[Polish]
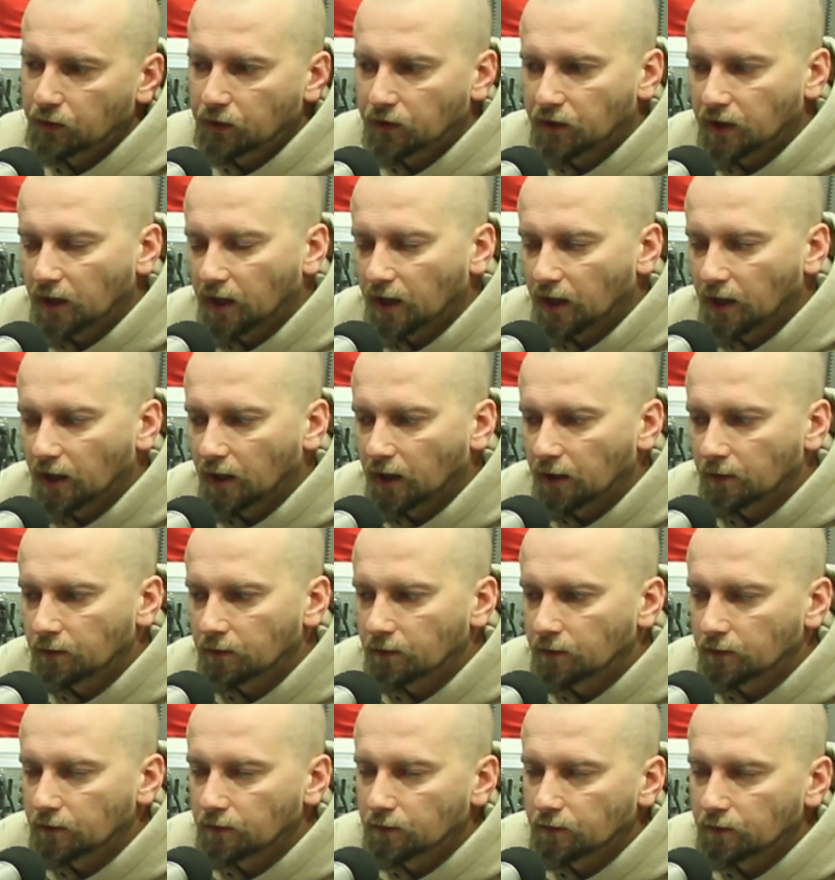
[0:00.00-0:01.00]
te
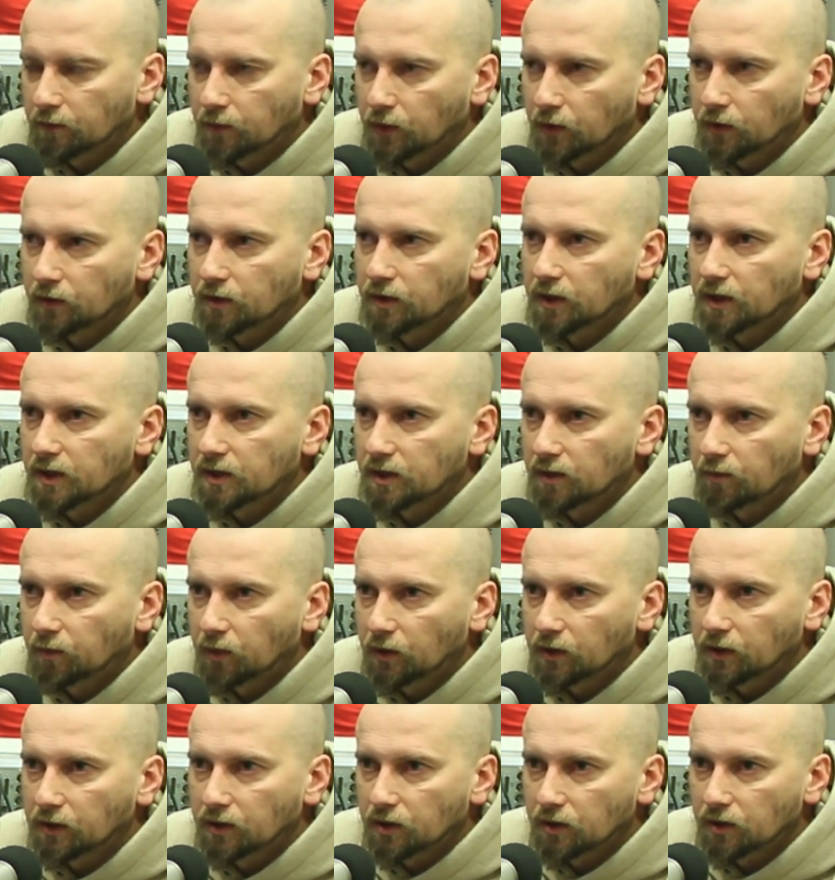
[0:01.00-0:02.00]
mm, procesy
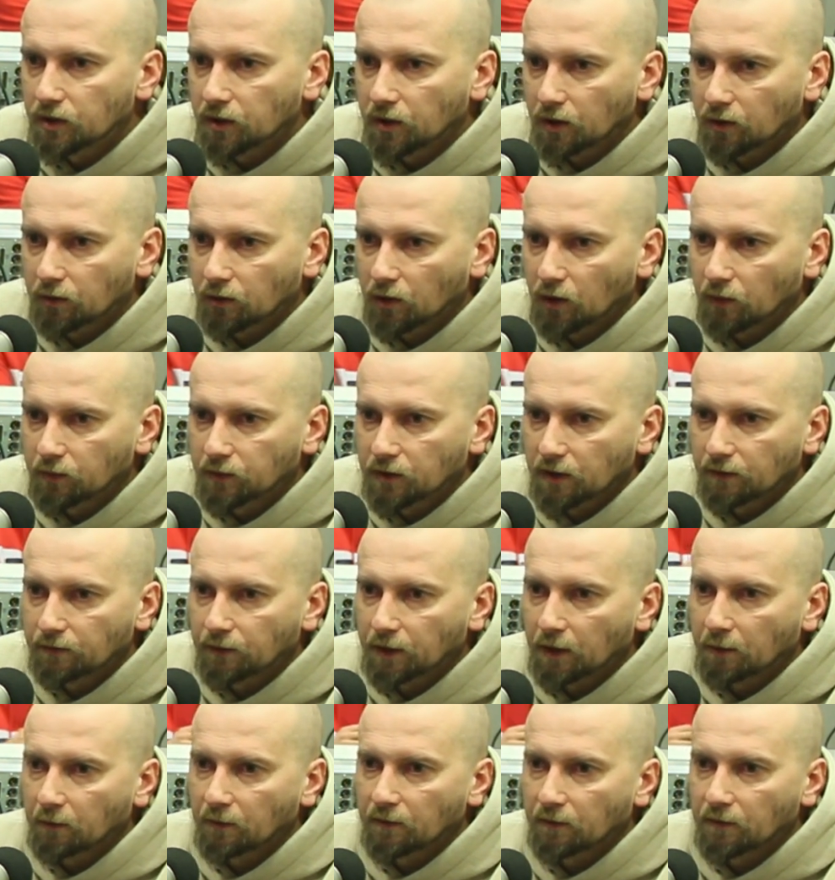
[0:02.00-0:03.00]
polityczne, które
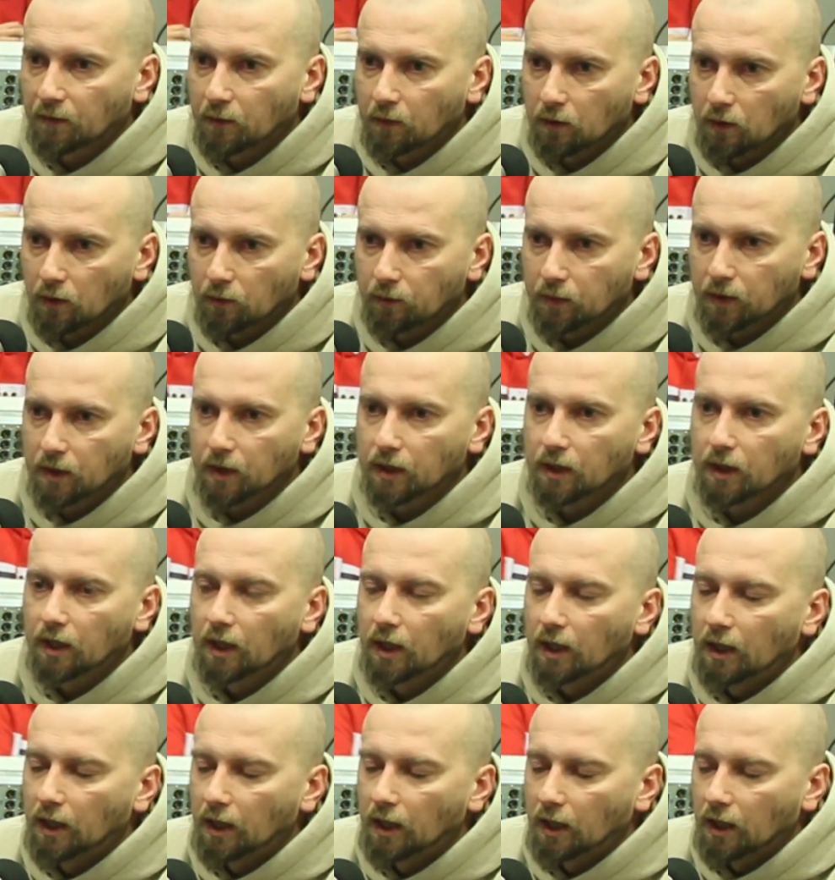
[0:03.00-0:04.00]
obserwujemy w Europie,
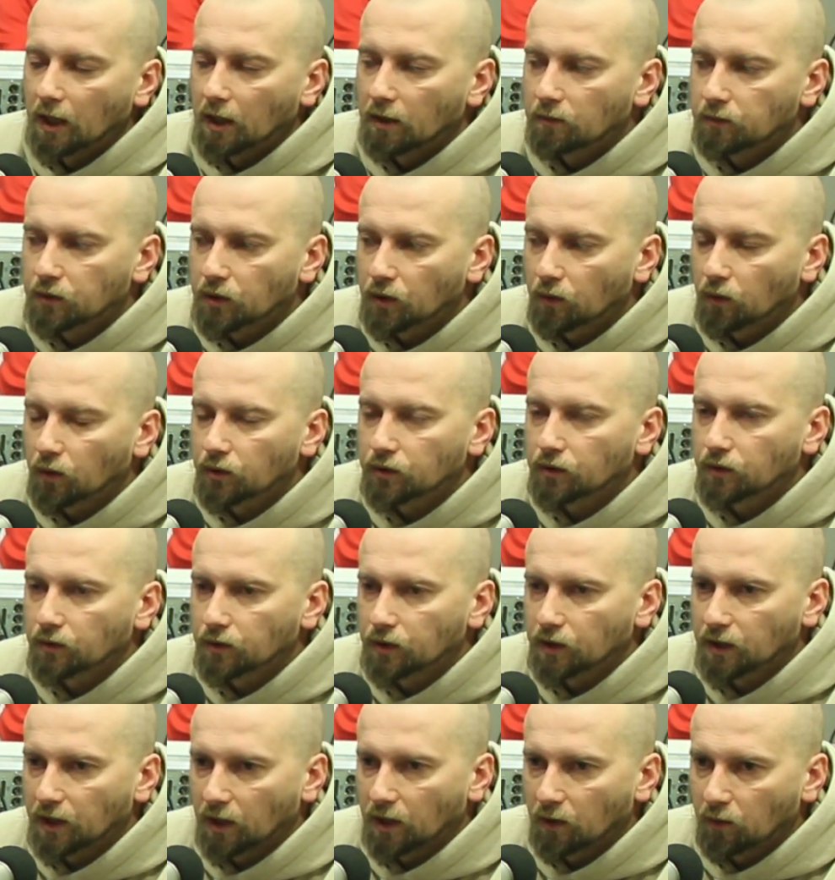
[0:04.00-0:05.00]
przełożą
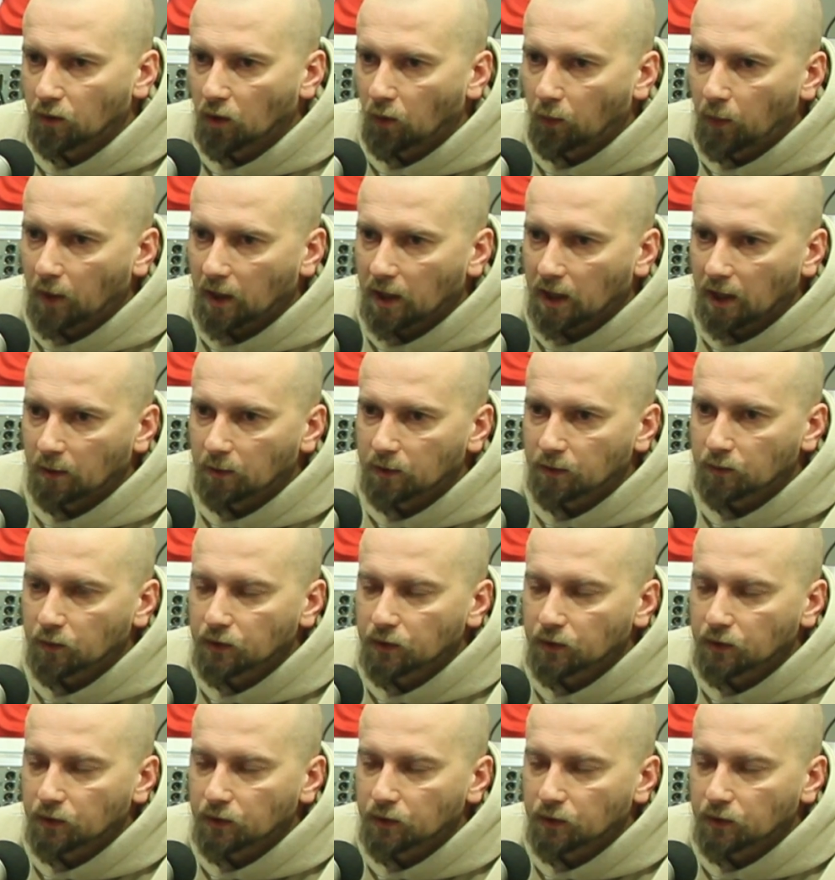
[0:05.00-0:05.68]
się na Europarlament.